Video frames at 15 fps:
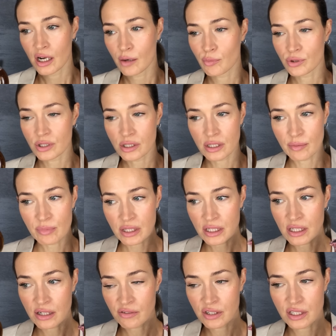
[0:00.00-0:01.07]
будет
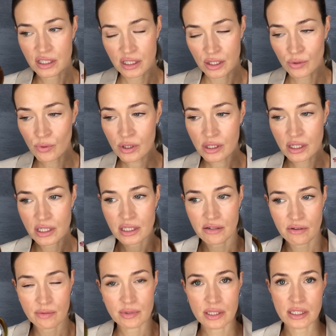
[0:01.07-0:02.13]
доминировать эта нота, если
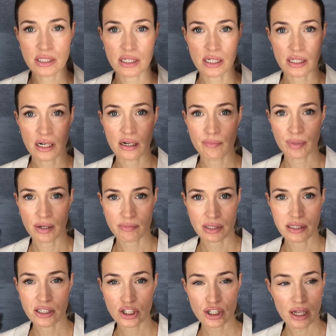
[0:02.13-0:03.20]
вам здесь она прям
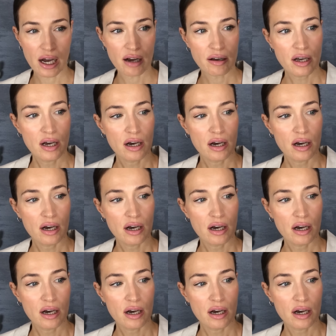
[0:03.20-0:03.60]
слышна,